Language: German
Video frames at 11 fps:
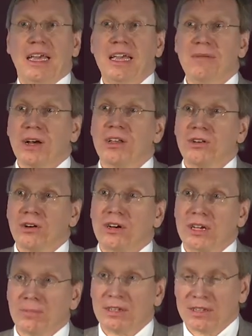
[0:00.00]
Immer noch
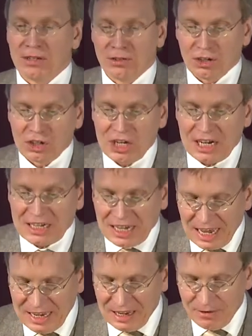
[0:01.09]
gibt es in Deutschland
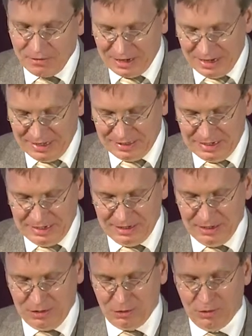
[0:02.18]
keine
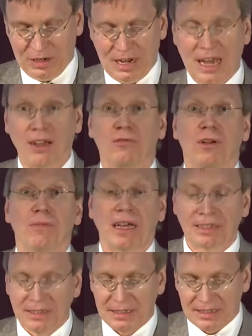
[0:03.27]
verlässliche Grundlage für
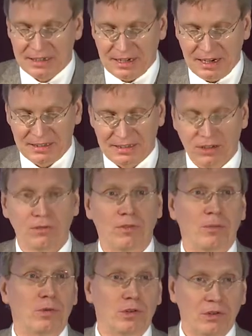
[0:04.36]
Massendigitalisierung
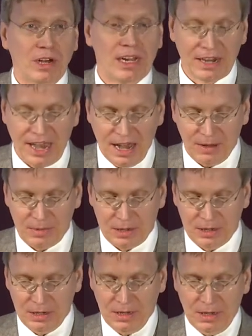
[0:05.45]
vom kulturellen Erbe
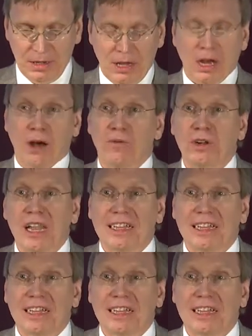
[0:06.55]
obwohl